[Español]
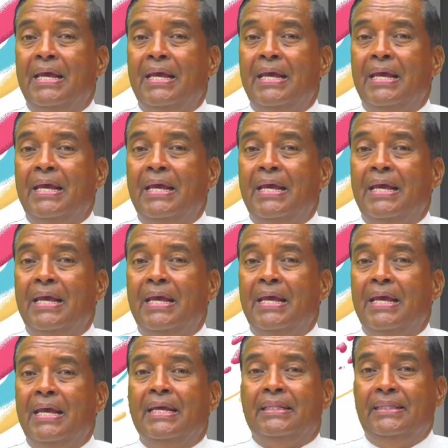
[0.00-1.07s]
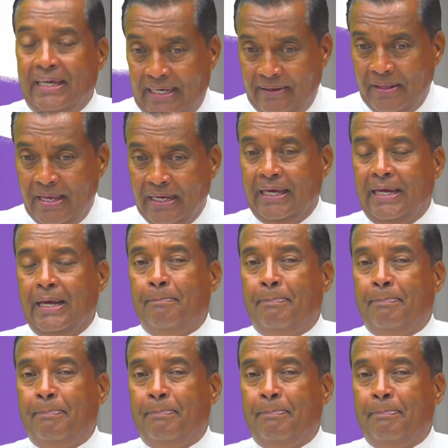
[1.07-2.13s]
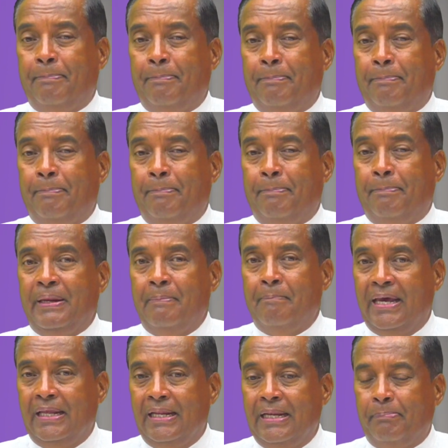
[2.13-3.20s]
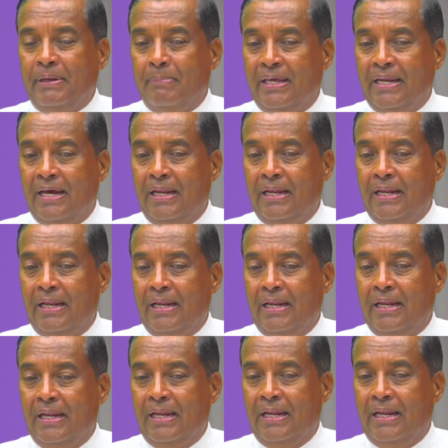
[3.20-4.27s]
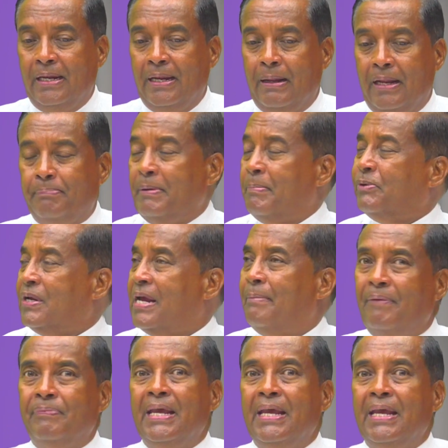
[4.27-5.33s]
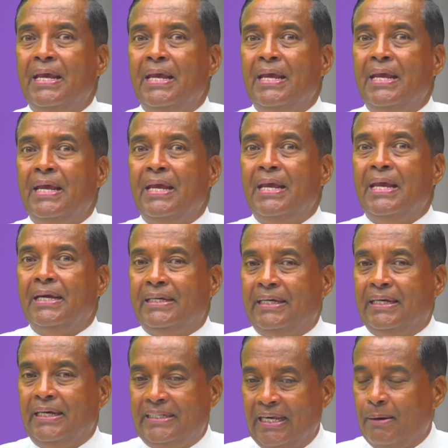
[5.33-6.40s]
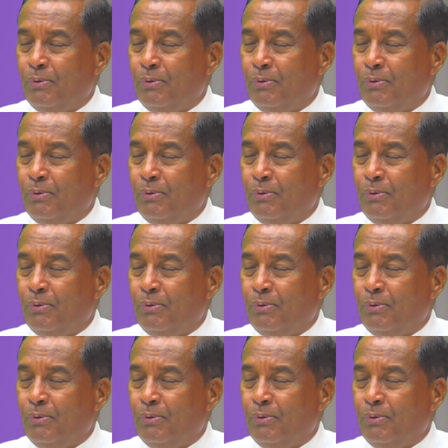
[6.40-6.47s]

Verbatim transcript: y a Esteban de que el primer, la primera, el primer programa que